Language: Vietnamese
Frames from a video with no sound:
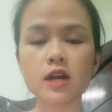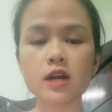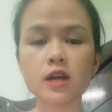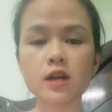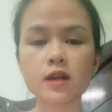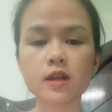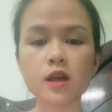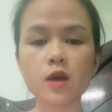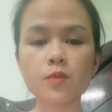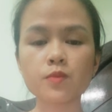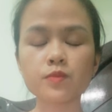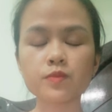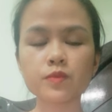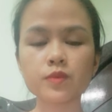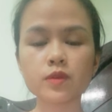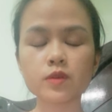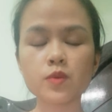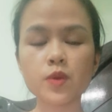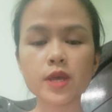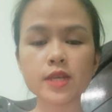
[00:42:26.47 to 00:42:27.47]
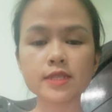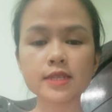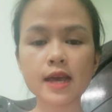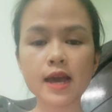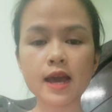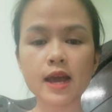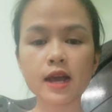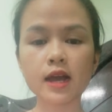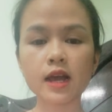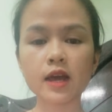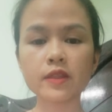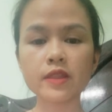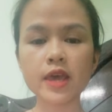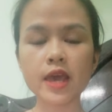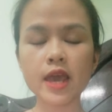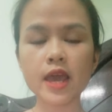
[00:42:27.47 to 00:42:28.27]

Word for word: công huê sa, ne